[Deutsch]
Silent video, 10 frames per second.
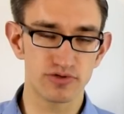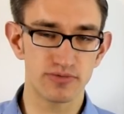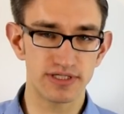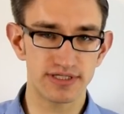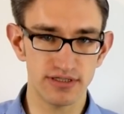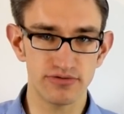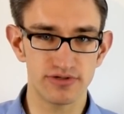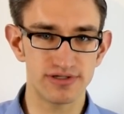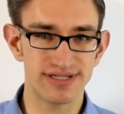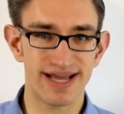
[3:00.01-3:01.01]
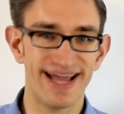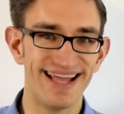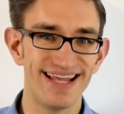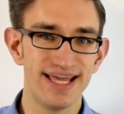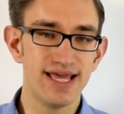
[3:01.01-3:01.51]
Somit ist natürlich ein
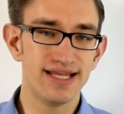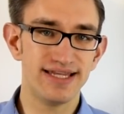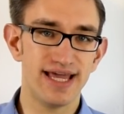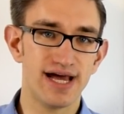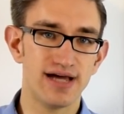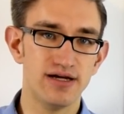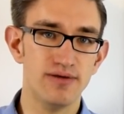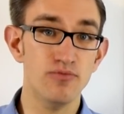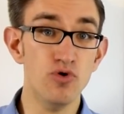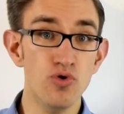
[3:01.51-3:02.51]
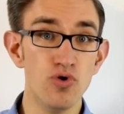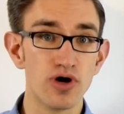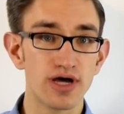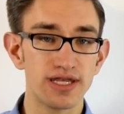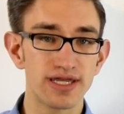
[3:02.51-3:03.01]
Teil der ähm,
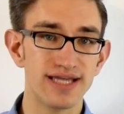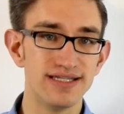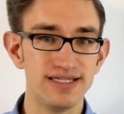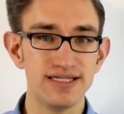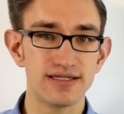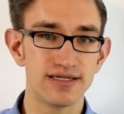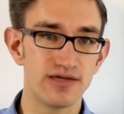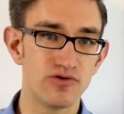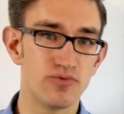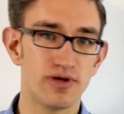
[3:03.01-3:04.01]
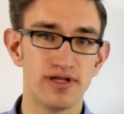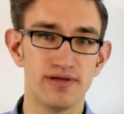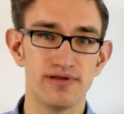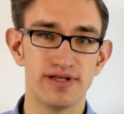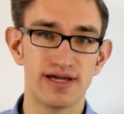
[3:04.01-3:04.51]
höheren Rendite gegenüber
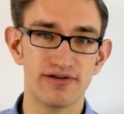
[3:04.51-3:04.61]
der, der